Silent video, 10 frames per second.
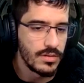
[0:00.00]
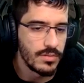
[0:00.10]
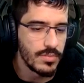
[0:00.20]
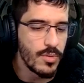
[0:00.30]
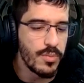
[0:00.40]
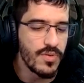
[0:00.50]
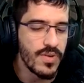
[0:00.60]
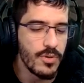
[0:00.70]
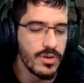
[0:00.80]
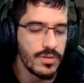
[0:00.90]
Vamos, por
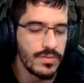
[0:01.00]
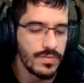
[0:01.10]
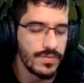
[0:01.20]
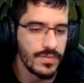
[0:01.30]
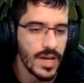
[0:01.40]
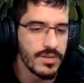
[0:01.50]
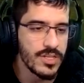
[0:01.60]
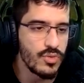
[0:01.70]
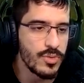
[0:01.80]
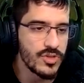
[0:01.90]
favor. A ver si
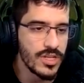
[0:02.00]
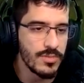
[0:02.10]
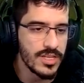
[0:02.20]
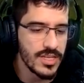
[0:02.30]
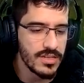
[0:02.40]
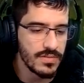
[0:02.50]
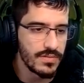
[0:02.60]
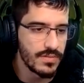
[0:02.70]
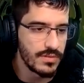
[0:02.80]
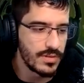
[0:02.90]
subimos a nivel 6.
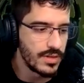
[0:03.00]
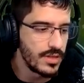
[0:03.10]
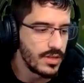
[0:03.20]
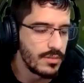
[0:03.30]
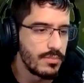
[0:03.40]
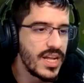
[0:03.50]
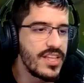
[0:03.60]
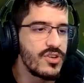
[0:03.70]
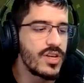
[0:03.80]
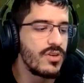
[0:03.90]
Vale,
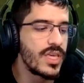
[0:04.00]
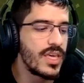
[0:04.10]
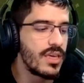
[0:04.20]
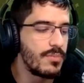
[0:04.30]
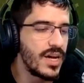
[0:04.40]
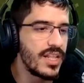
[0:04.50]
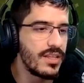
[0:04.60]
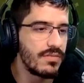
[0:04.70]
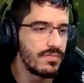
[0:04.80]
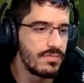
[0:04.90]
yo creo que...
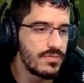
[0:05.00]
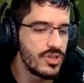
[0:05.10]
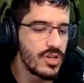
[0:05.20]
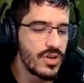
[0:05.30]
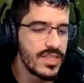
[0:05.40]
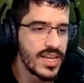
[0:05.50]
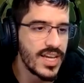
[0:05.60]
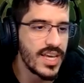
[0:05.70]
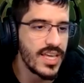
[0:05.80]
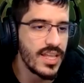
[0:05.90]
Vale, yo creo que
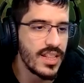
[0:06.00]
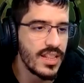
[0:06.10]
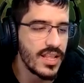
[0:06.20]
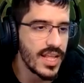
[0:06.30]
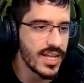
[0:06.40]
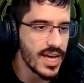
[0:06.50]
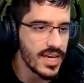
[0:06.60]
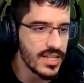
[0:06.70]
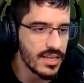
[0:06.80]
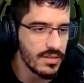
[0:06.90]
entrará el, el
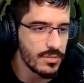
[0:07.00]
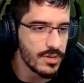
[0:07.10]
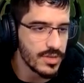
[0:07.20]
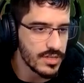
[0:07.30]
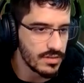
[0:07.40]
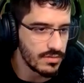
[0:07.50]
Caín, ¿eh? En breves.